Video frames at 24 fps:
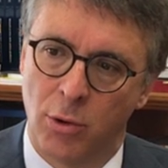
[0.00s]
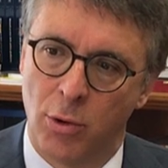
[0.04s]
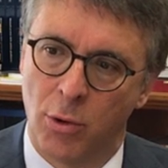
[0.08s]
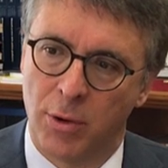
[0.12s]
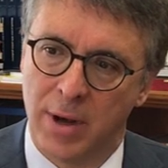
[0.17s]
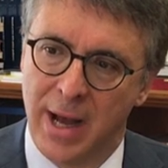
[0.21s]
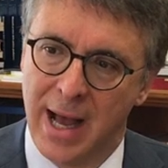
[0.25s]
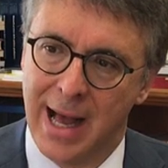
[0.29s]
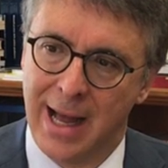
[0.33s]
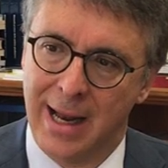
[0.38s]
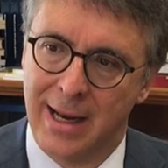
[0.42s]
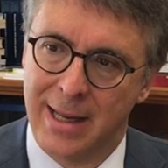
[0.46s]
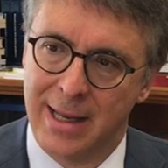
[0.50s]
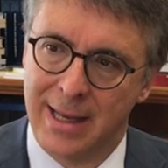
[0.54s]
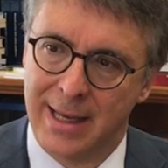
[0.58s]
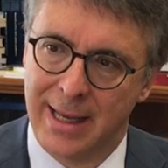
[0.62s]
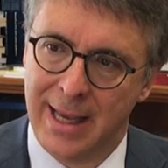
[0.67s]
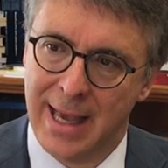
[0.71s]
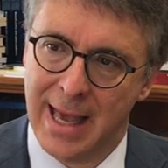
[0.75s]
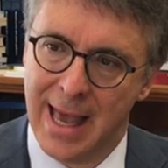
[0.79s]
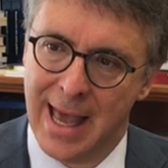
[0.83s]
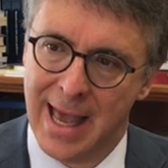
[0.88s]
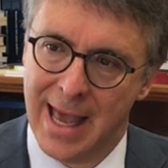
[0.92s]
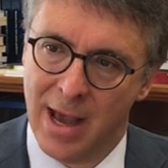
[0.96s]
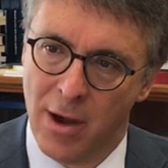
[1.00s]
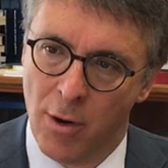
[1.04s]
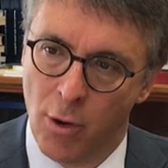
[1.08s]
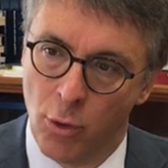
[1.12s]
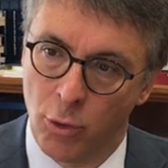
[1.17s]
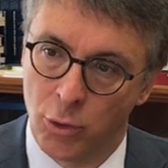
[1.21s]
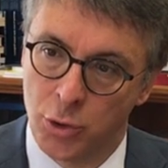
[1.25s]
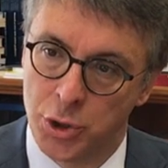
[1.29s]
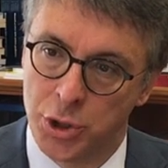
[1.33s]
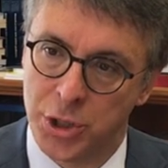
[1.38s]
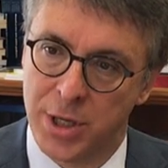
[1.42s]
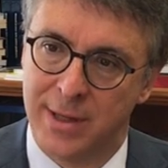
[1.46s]
locali che è
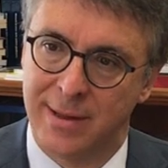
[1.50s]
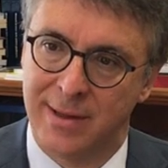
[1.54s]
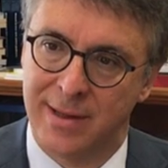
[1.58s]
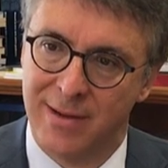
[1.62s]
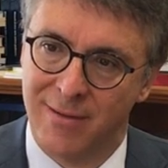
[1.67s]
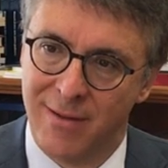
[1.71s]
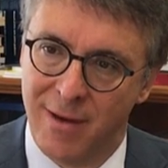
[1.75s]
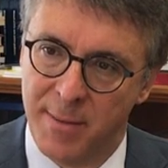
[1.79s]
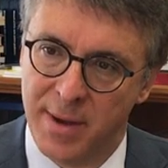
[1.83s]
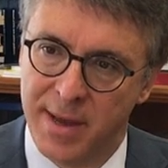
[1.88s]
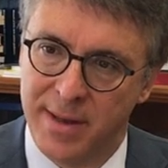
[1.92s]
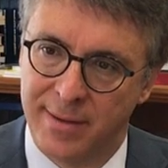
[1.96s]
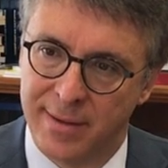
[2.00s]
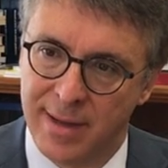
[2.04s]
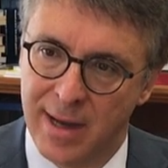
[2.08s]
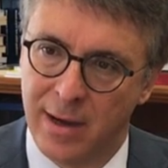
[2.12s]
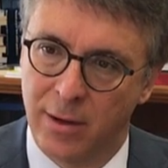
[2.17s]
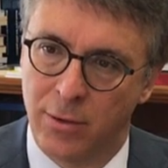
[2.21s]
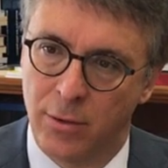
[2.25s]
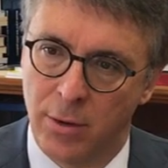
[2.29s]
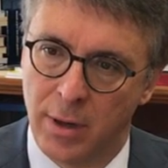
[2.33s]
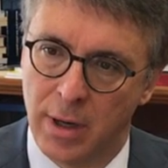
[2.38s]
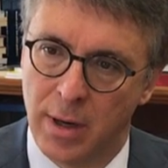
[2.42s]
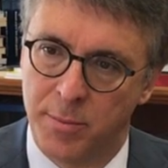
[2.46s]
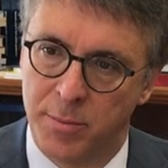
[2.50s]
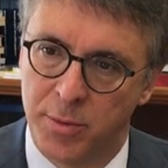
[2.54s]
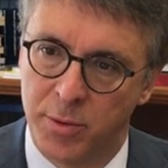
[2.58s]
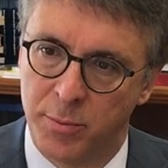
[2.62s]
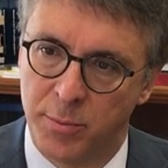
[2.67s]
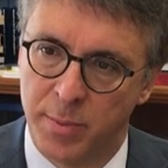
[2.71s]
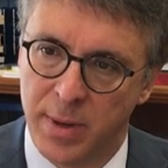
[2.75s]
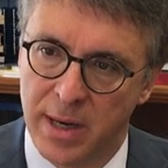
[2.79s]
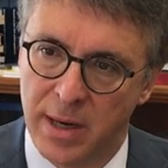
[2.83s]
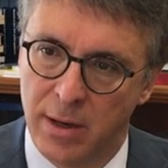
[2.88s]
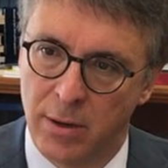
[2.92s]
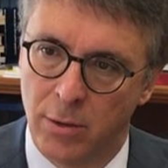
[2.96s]
oggettivamente ancora
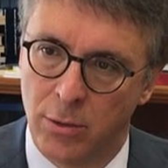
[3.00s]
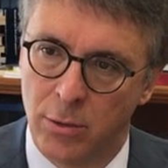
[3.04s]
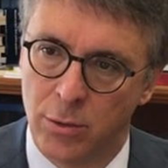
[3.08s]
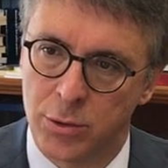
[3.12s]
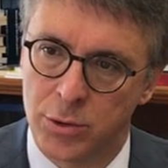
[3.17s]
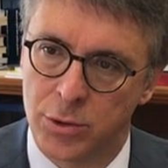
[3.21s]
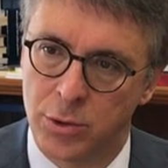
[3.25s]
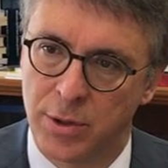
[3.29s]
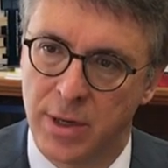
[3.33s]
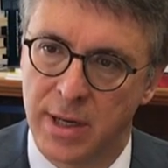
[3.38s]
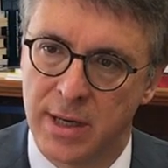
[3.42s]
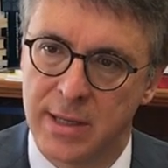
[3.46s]
più pericoloso,